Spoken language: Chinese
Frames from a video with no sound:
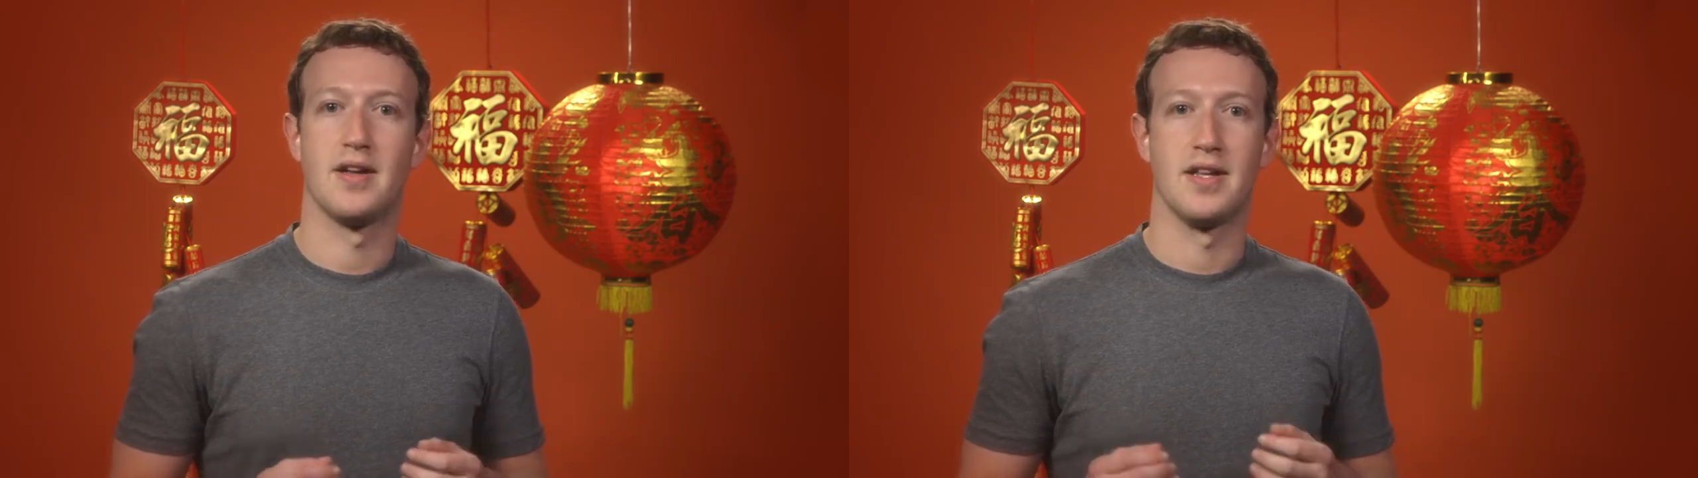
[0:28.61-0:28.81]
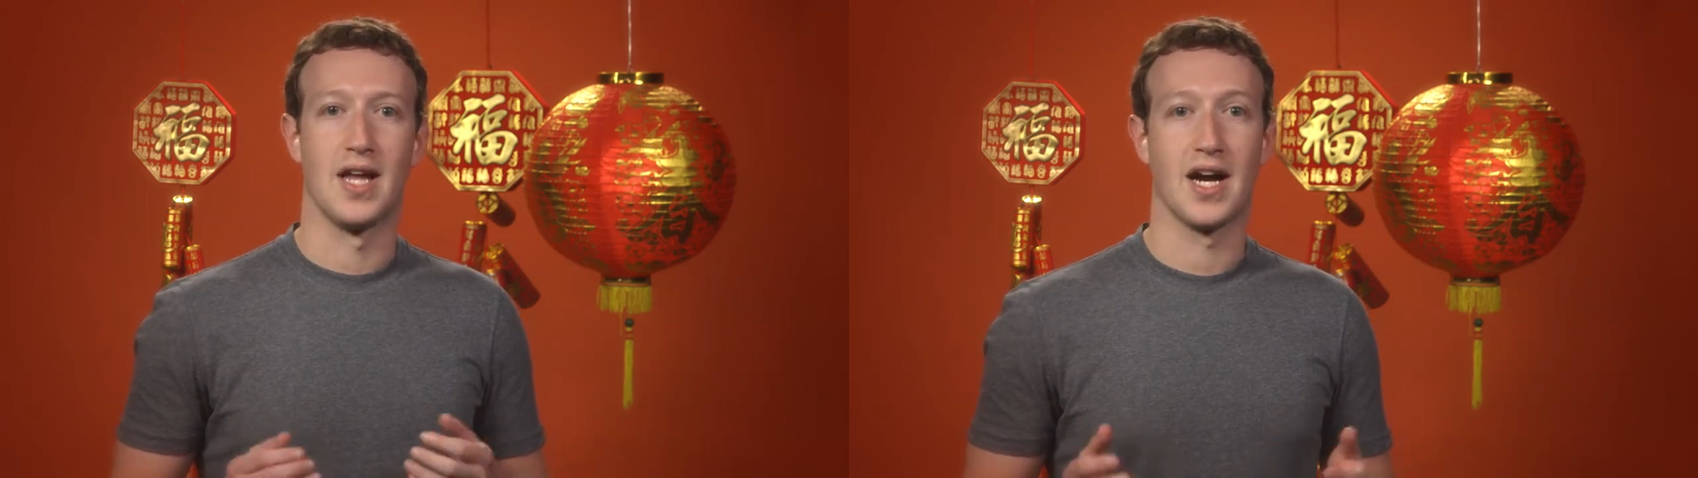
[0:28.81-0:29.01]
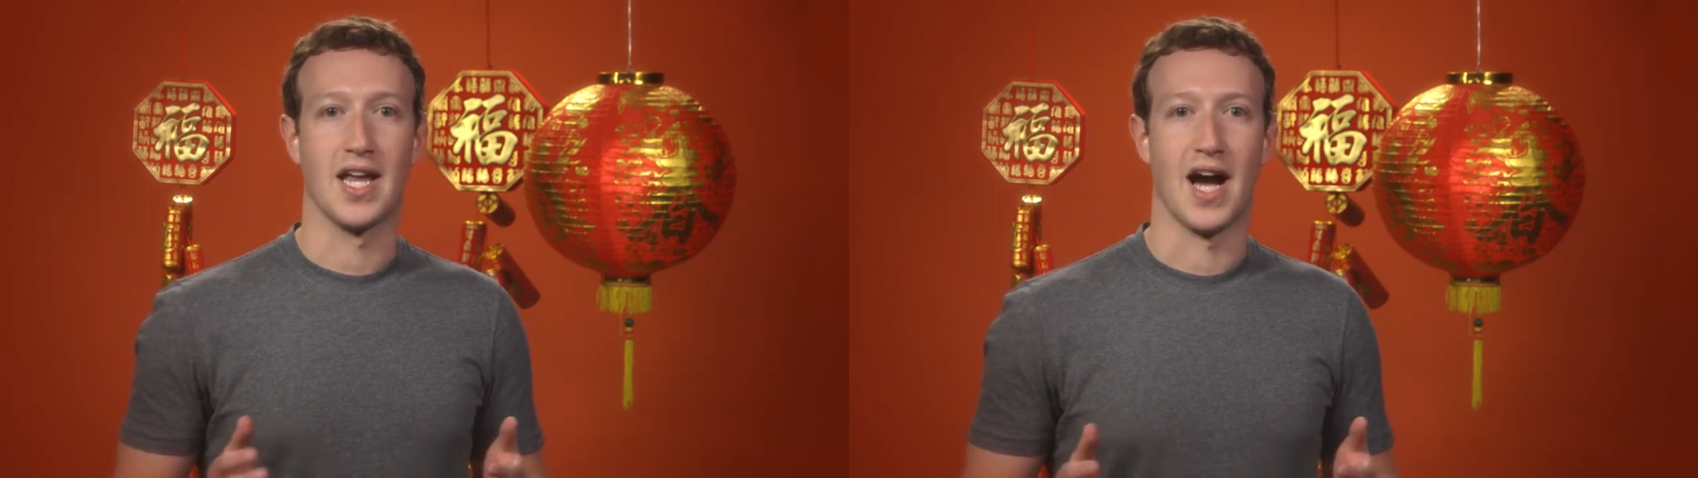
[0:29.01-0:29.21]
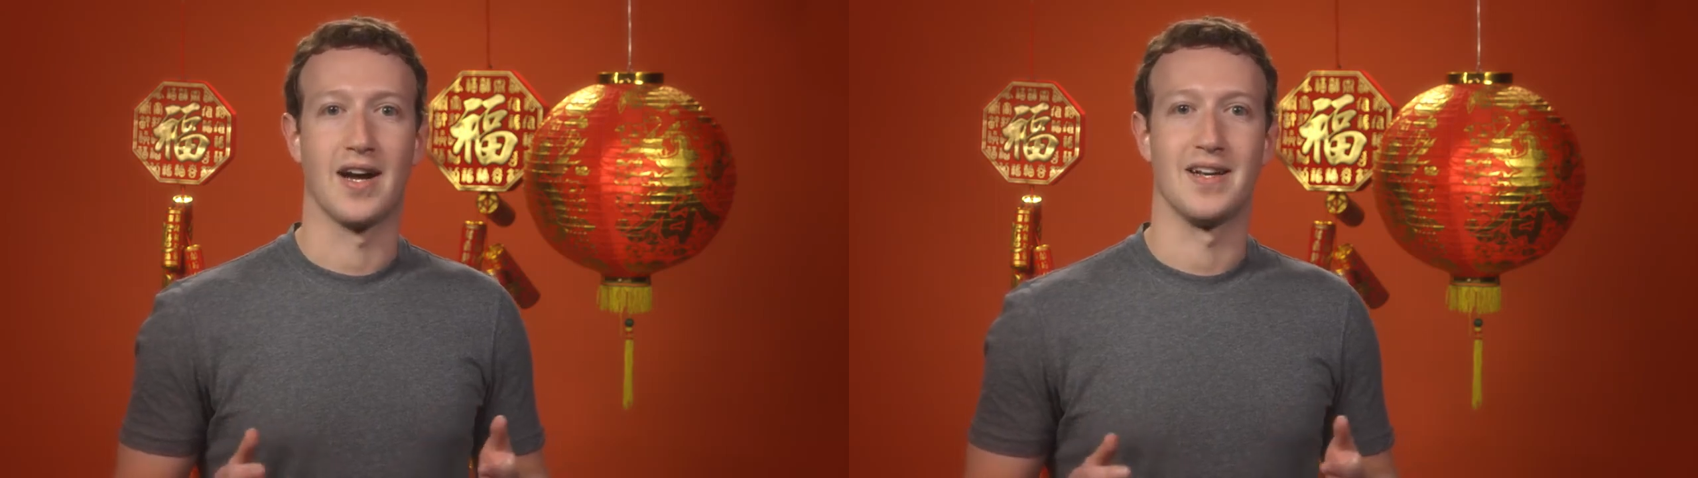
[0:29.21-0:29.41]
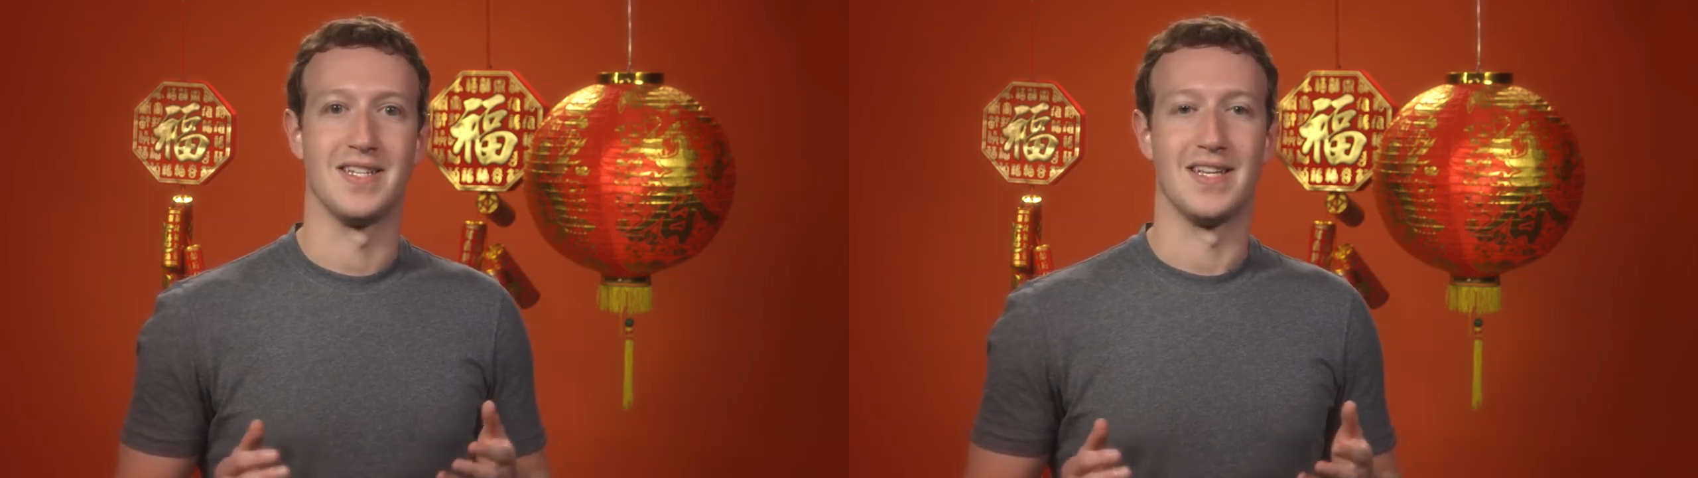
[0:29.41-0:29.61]
洋
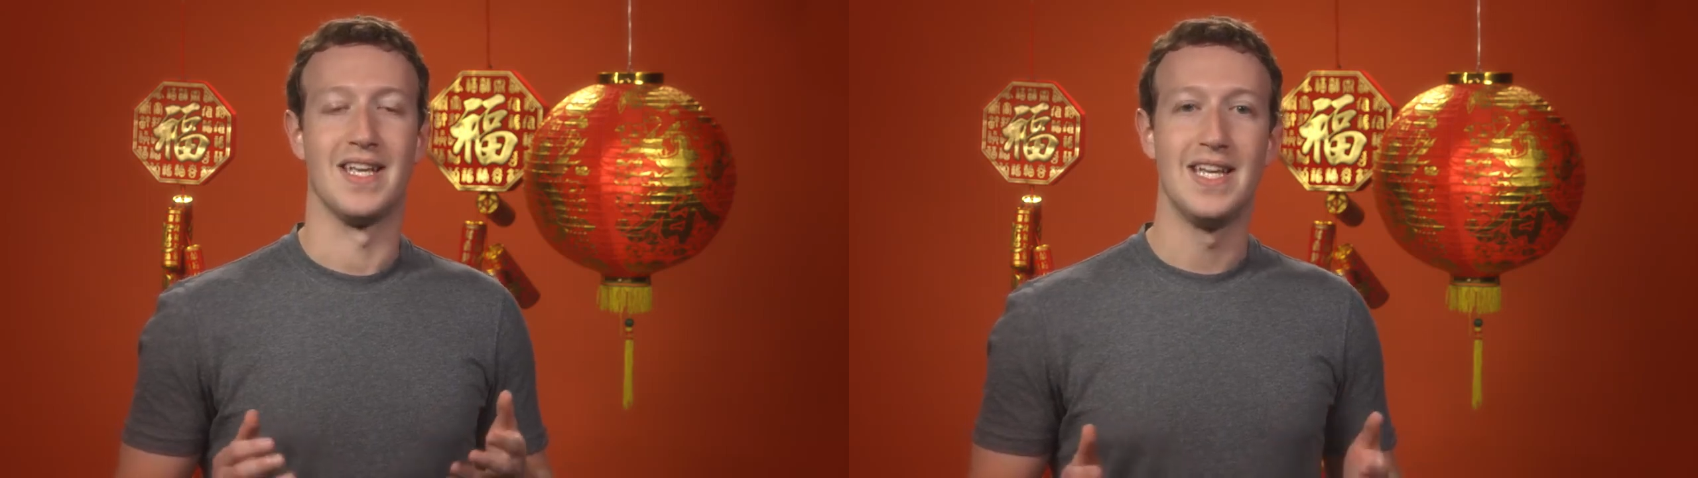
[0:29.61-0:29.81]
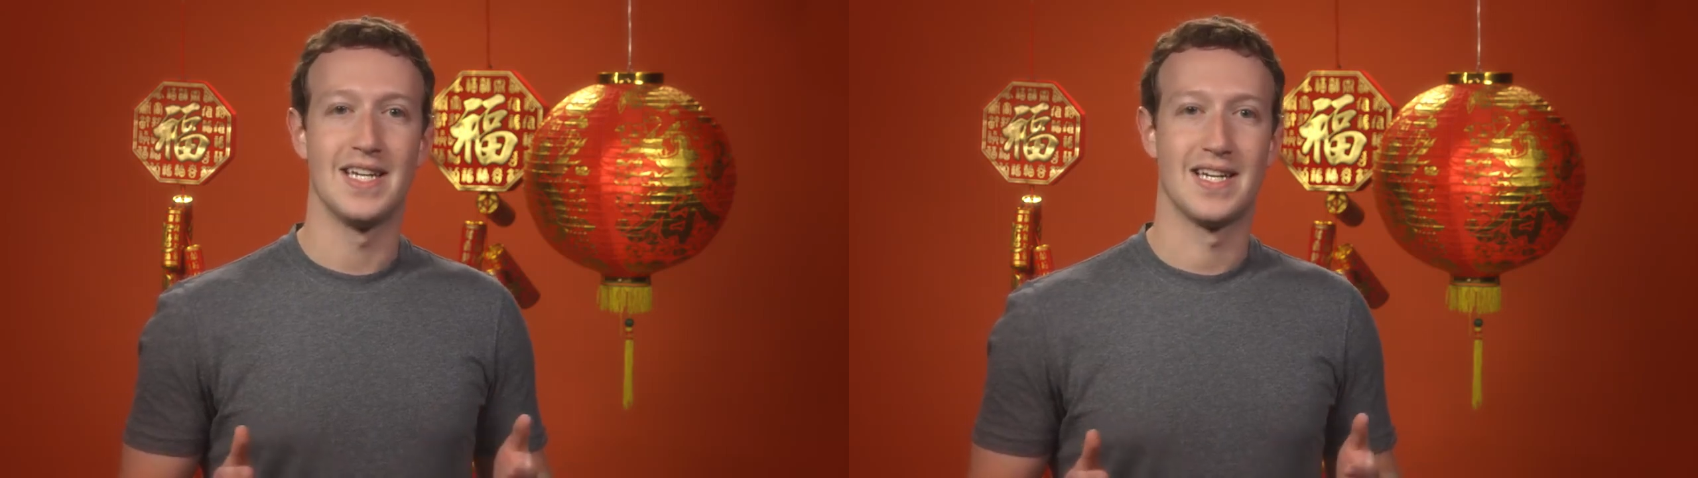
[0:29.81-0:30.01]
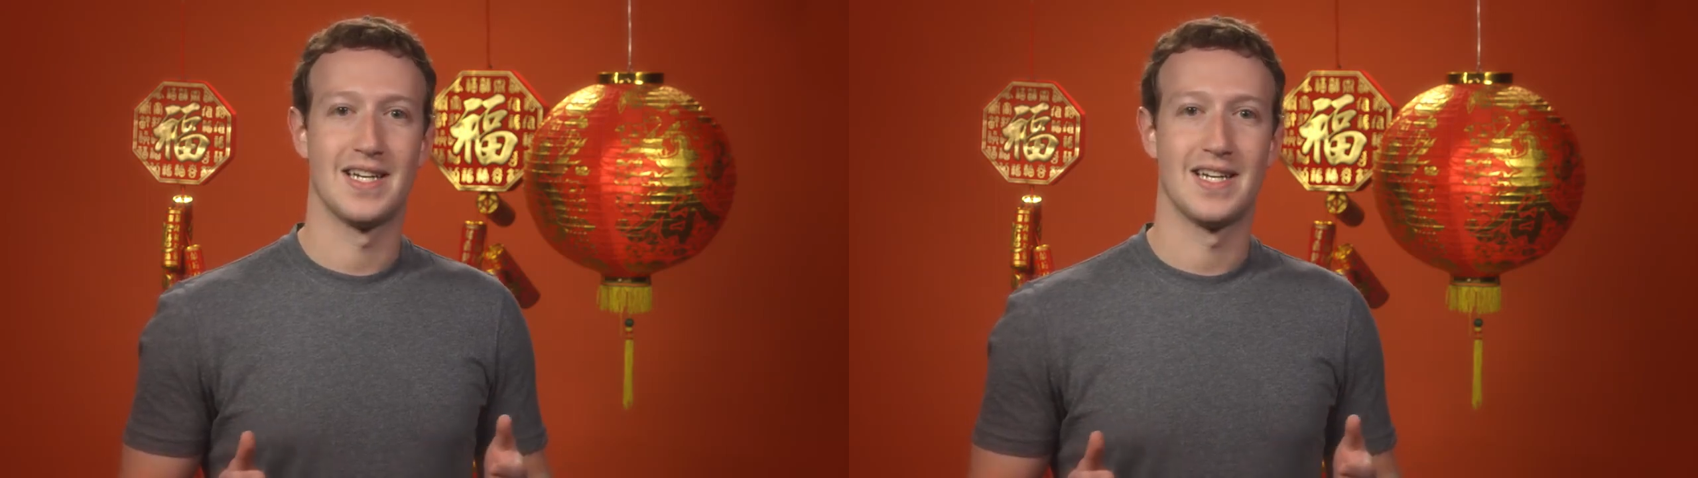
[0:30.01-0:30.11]
洋得意。